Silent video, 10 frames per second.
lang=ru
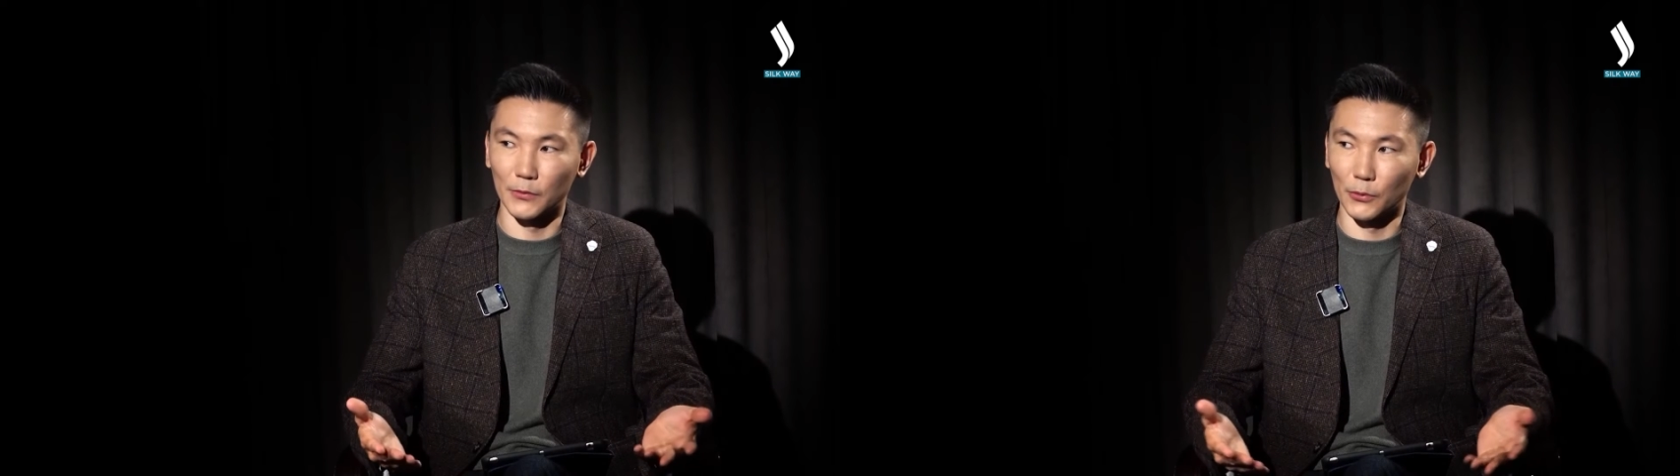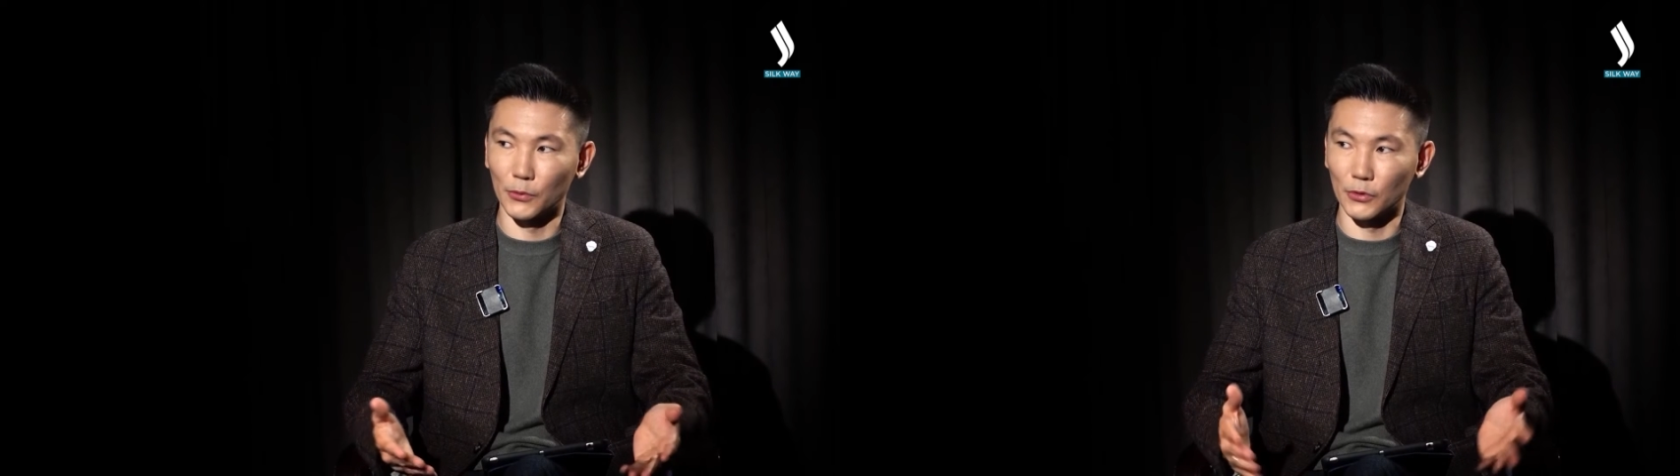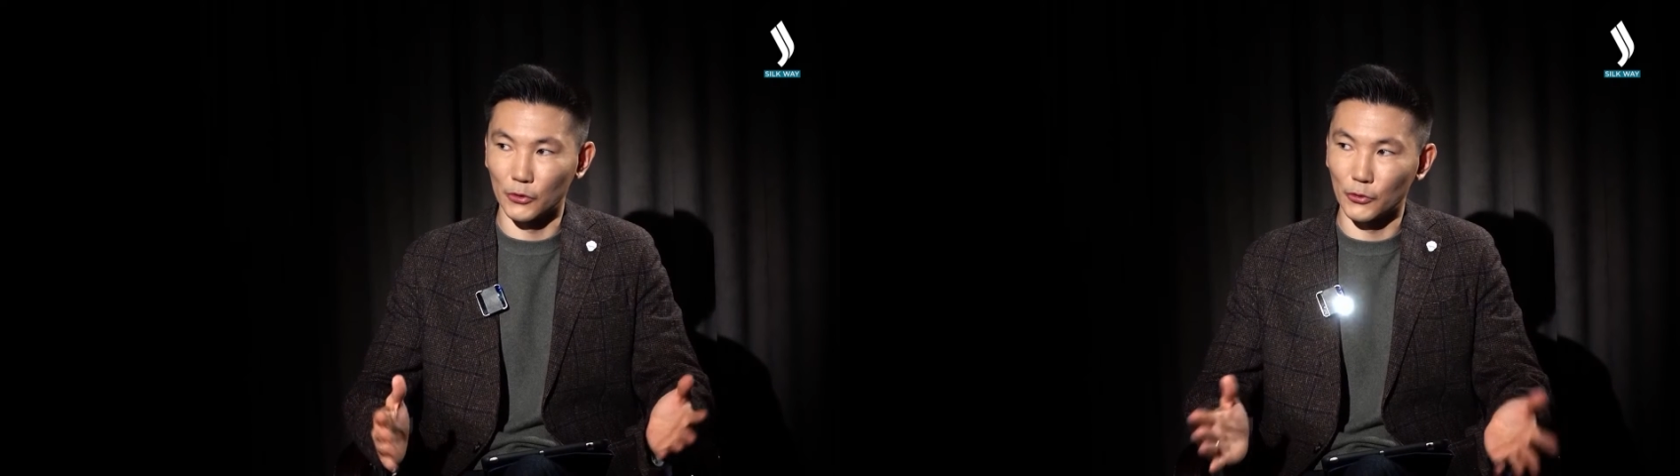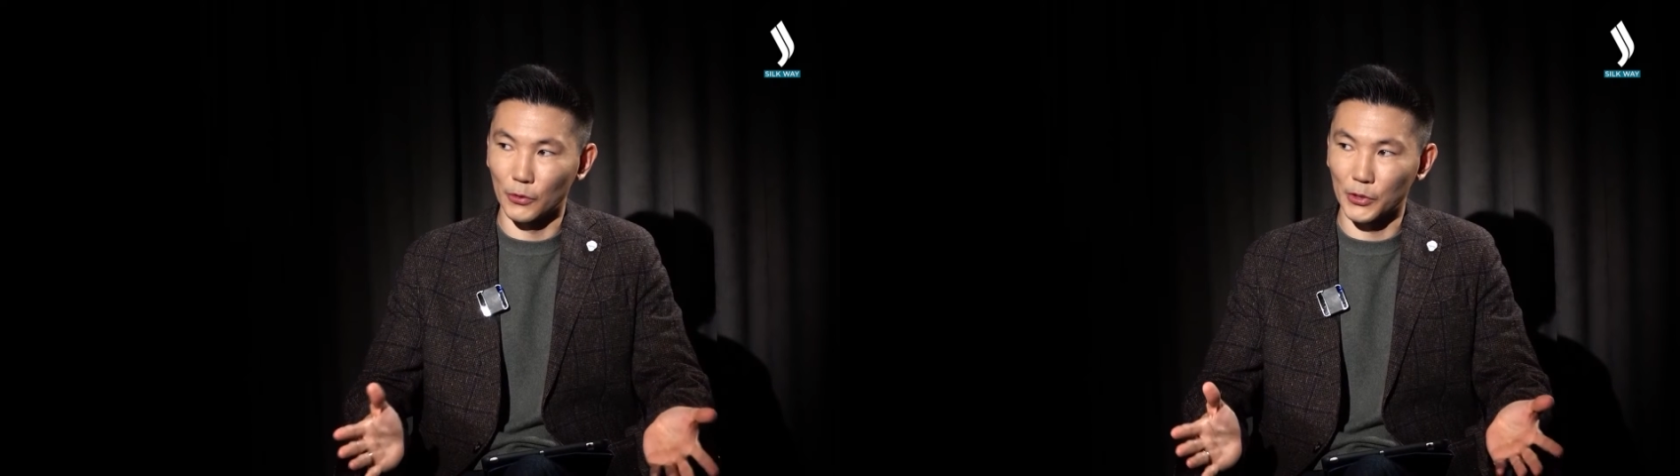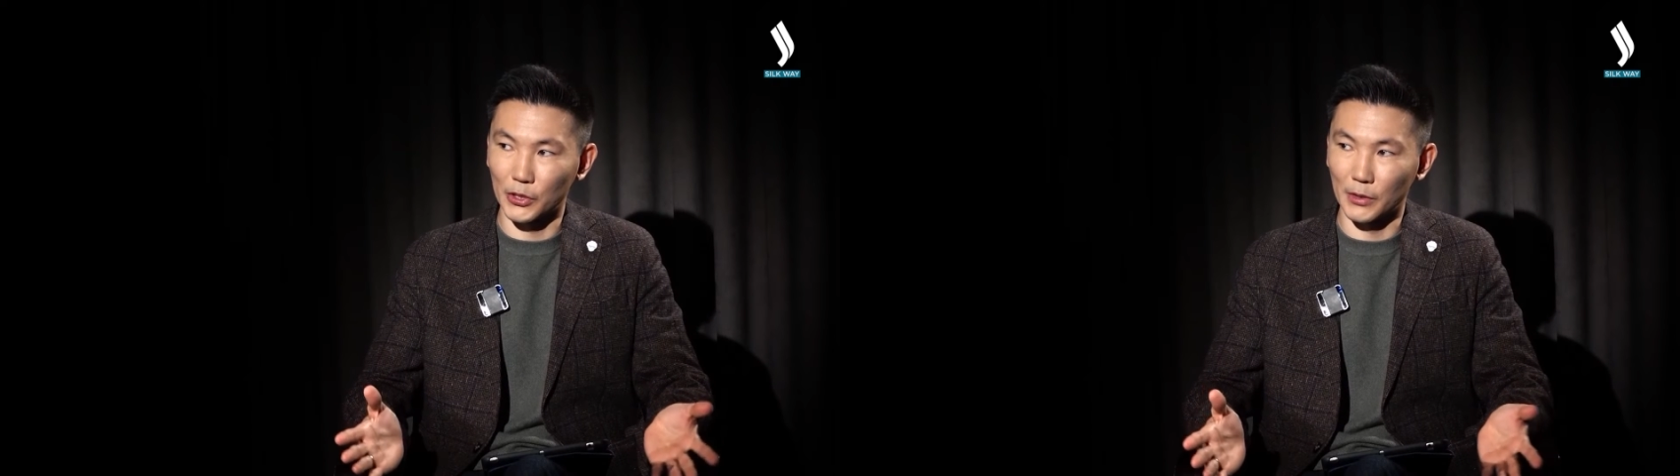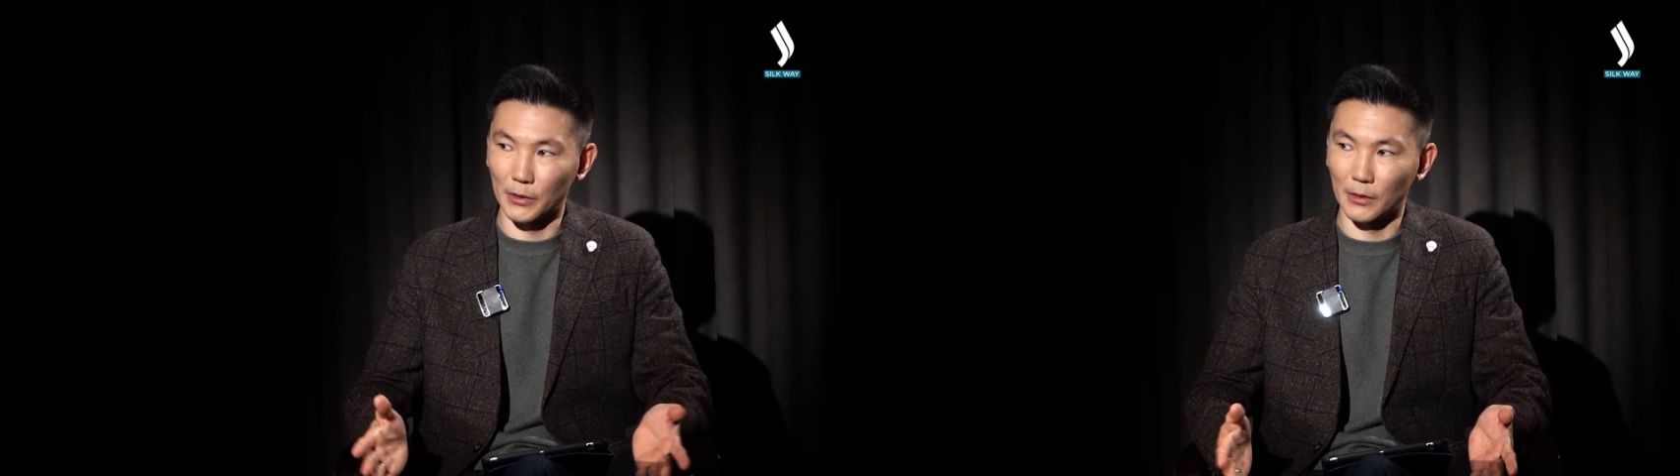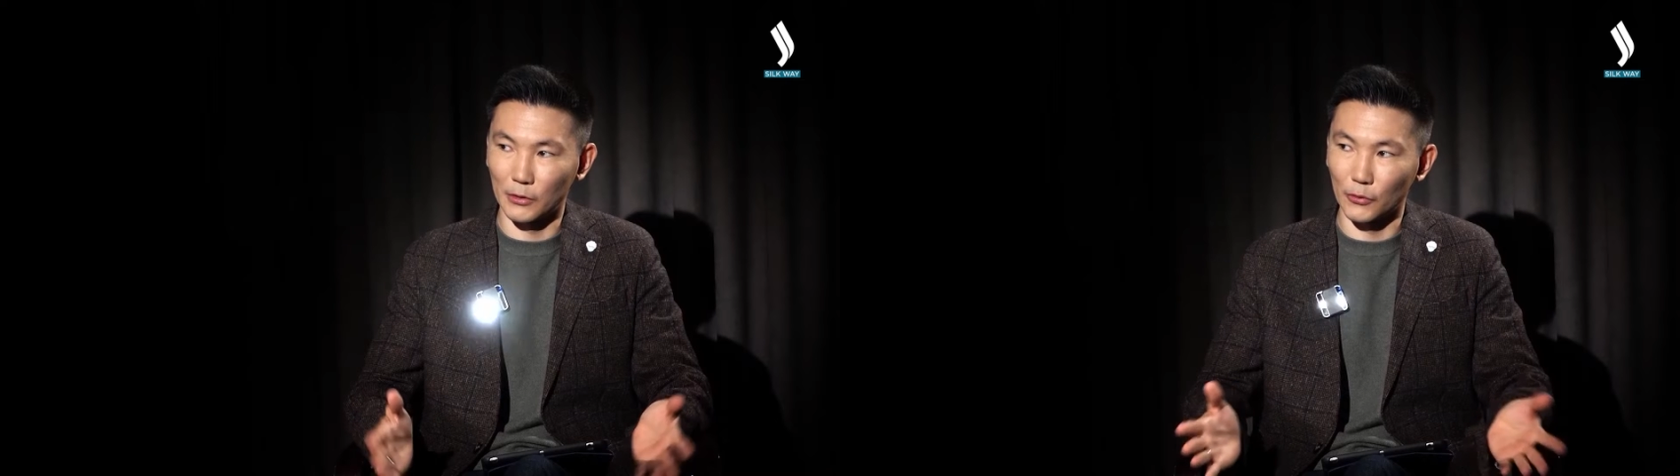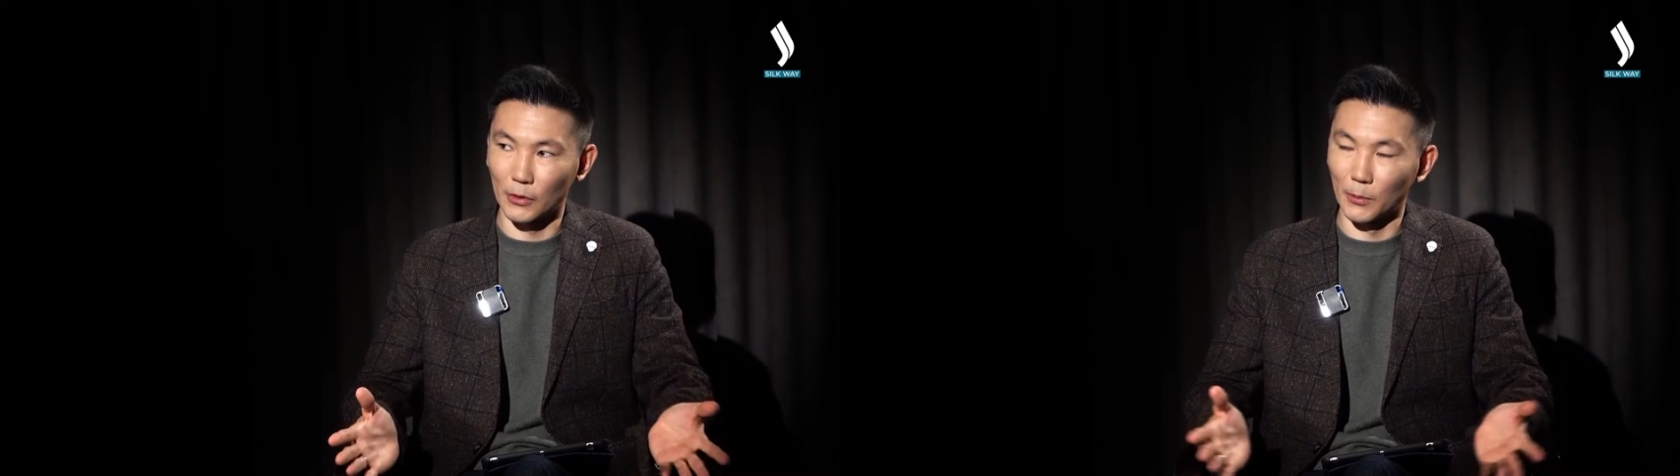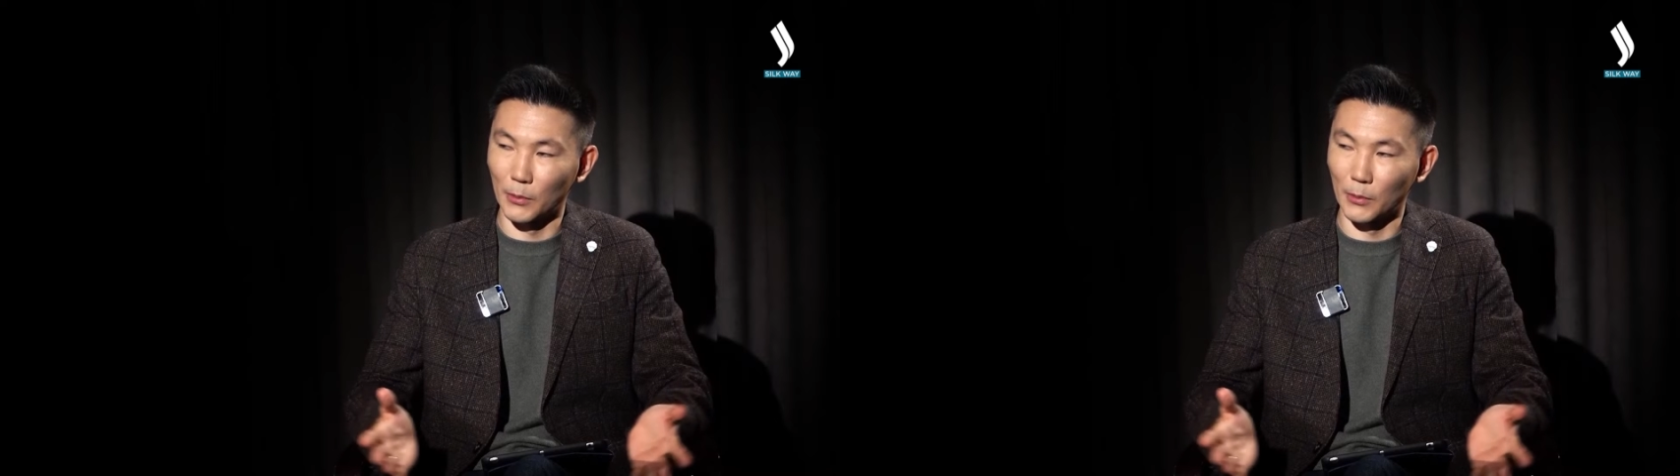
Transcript: его еще обширнее, еще